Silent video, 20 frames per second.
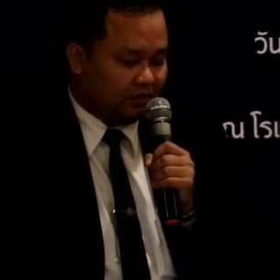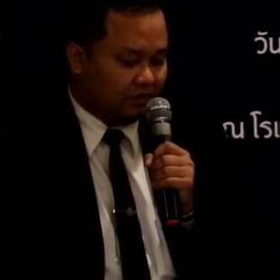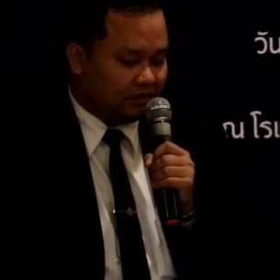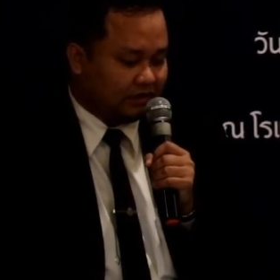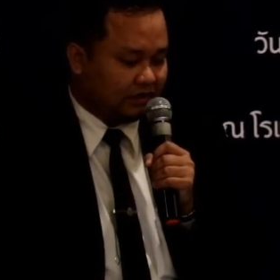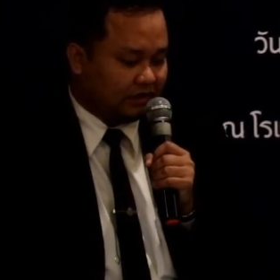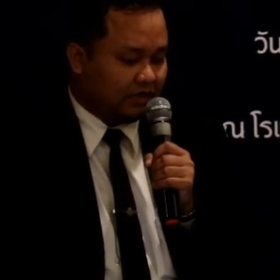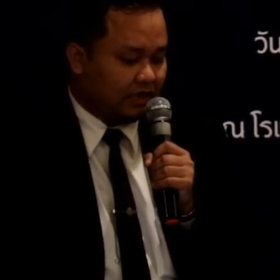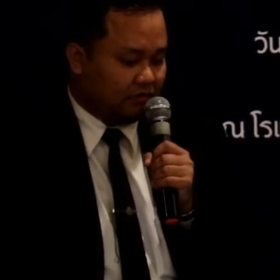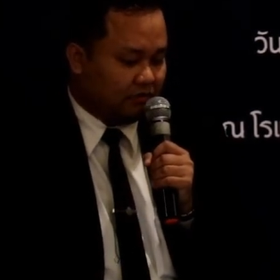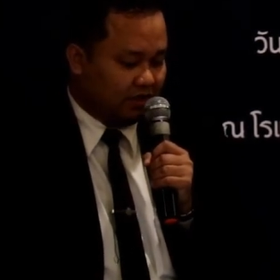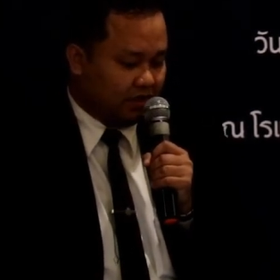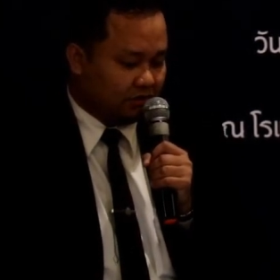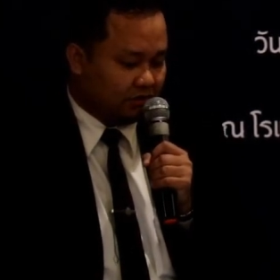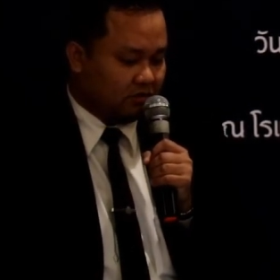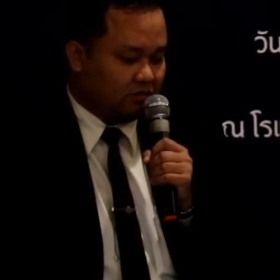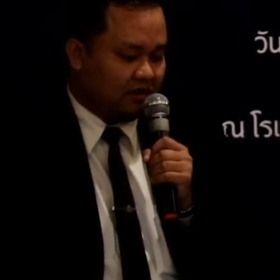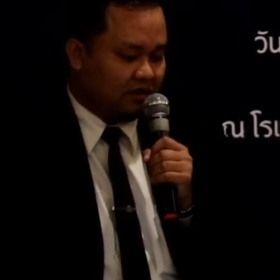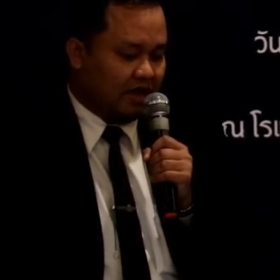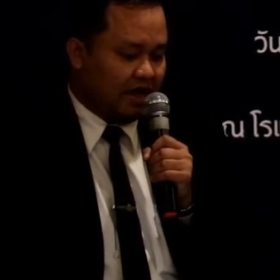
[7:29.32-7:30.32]
ก็จะติดไว้ที่
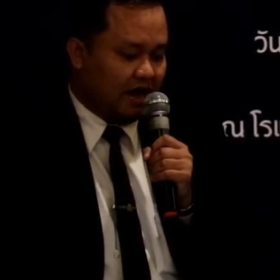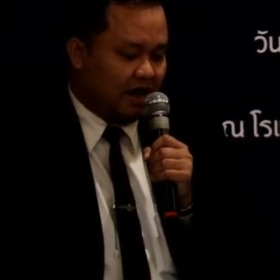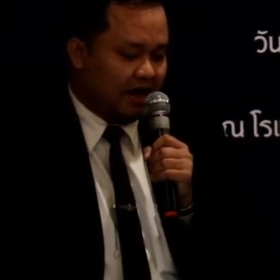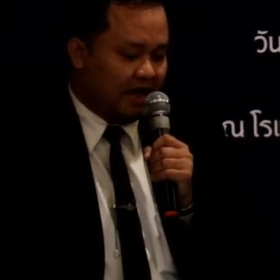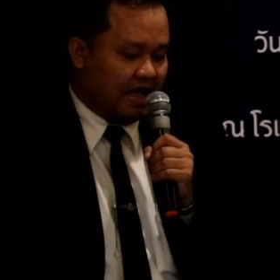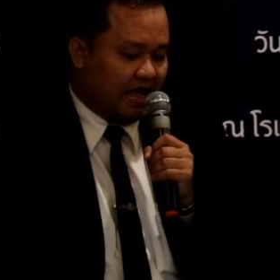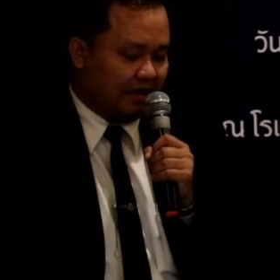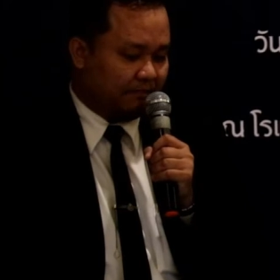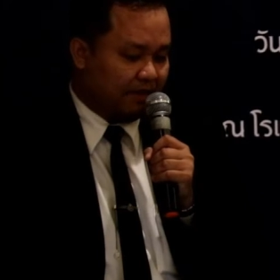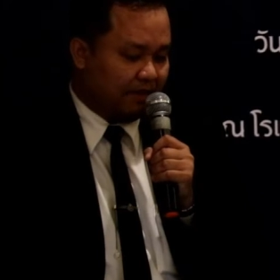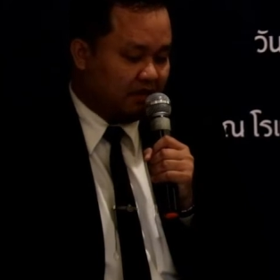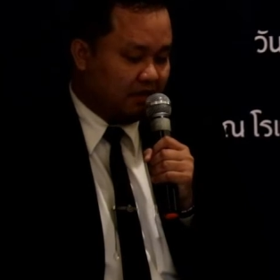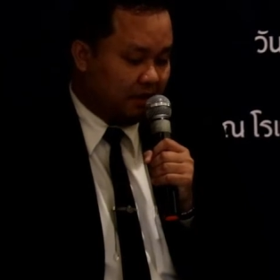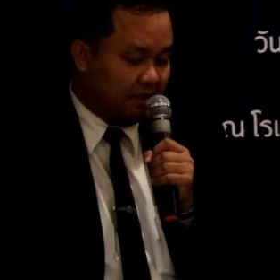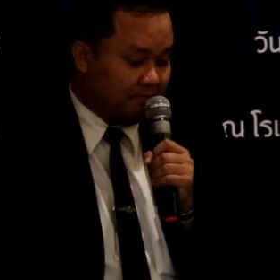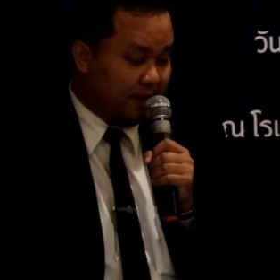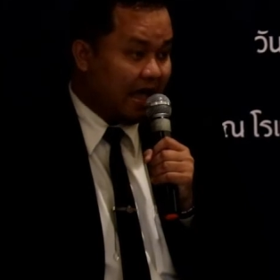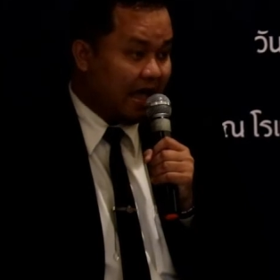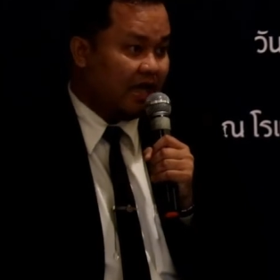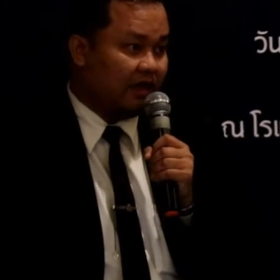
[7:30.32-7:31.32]
ต้นแขนนะฮะเป็นหญิ
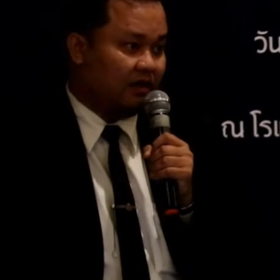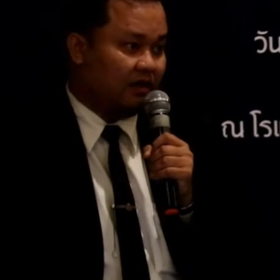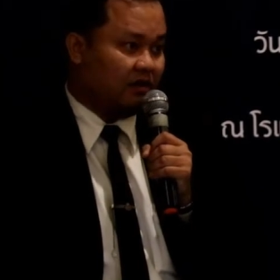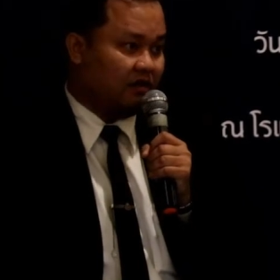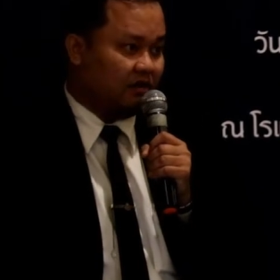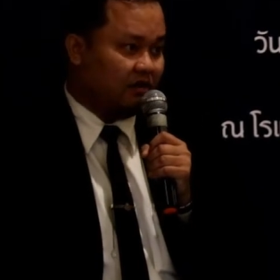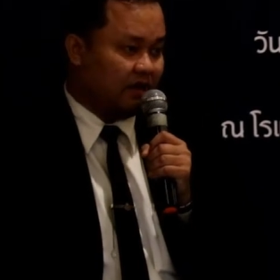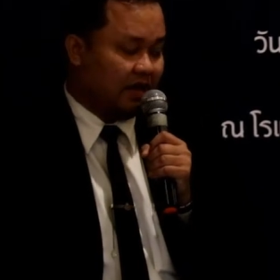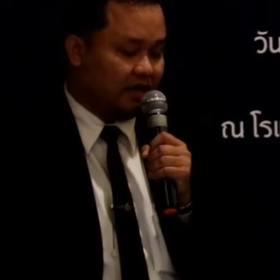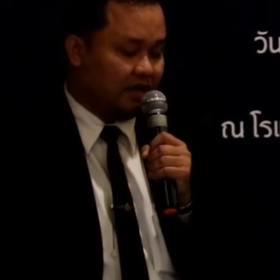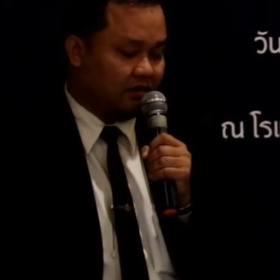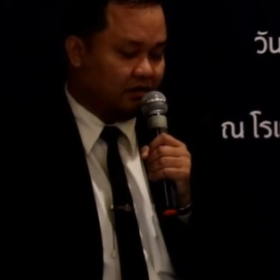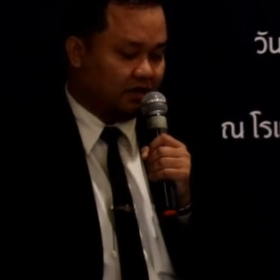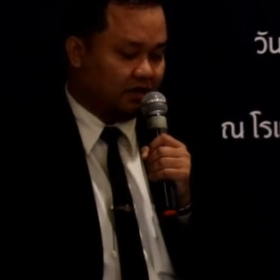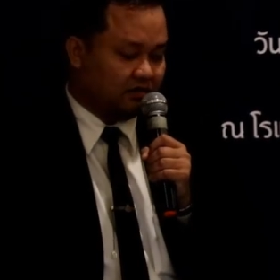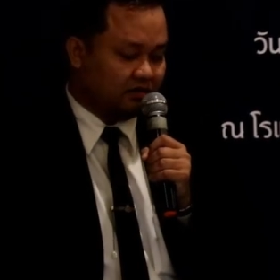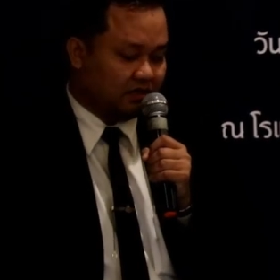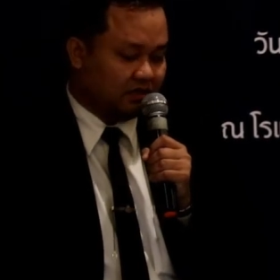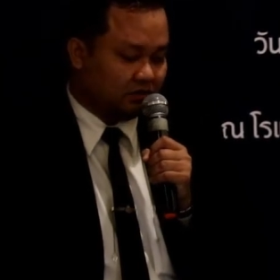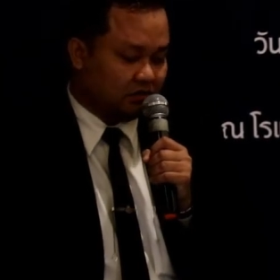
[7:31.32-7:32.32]
งไม้ในอังก
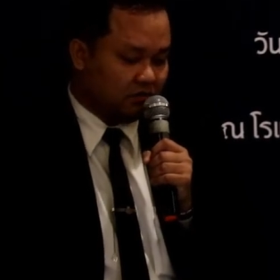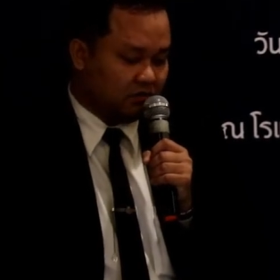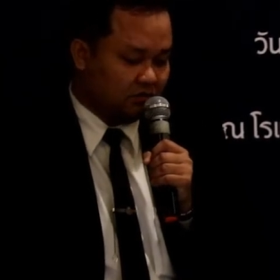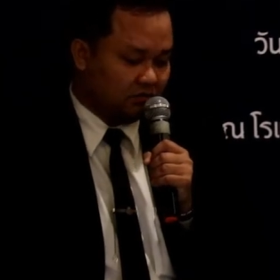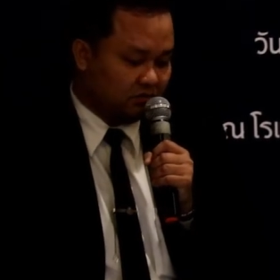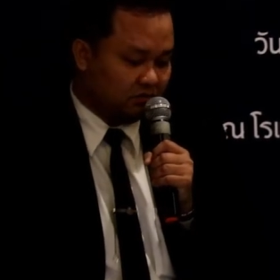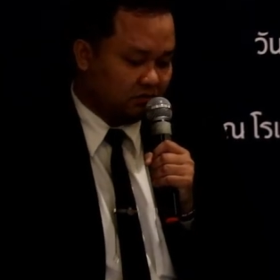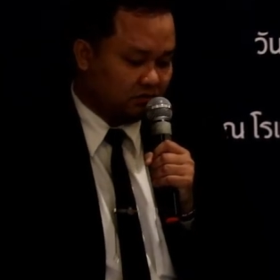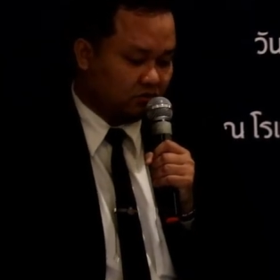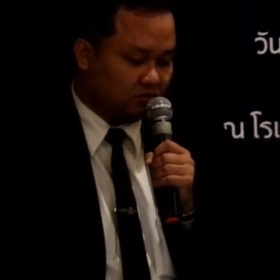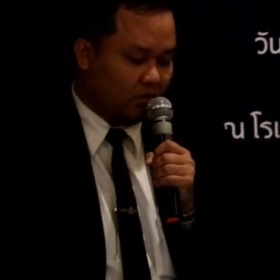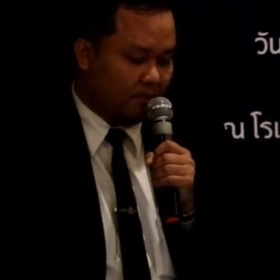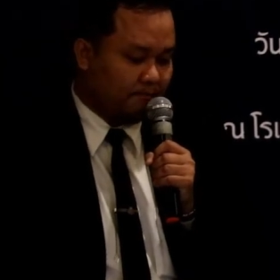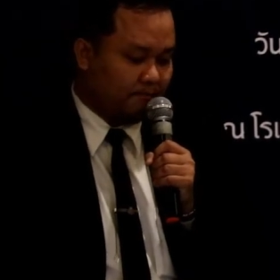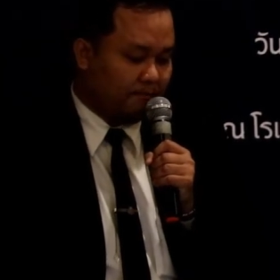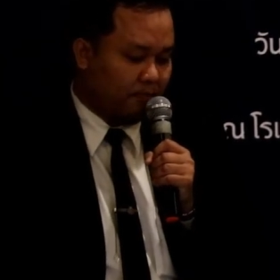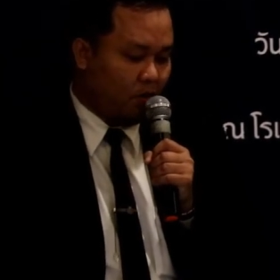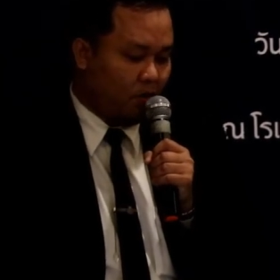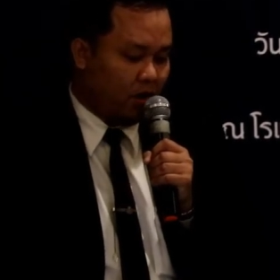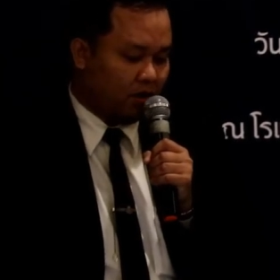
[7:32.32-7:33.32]
ฤษจะต้องสวม
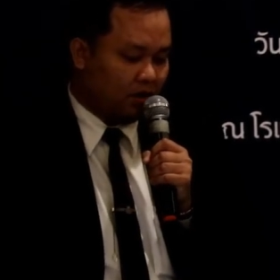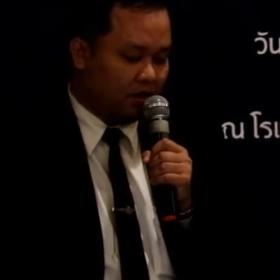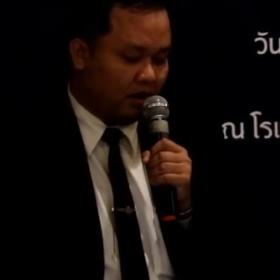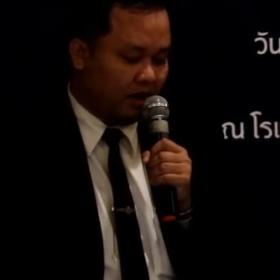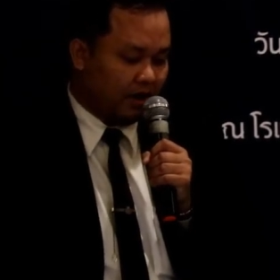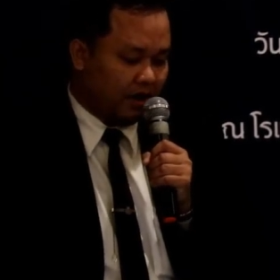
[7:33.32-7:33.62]
ปวก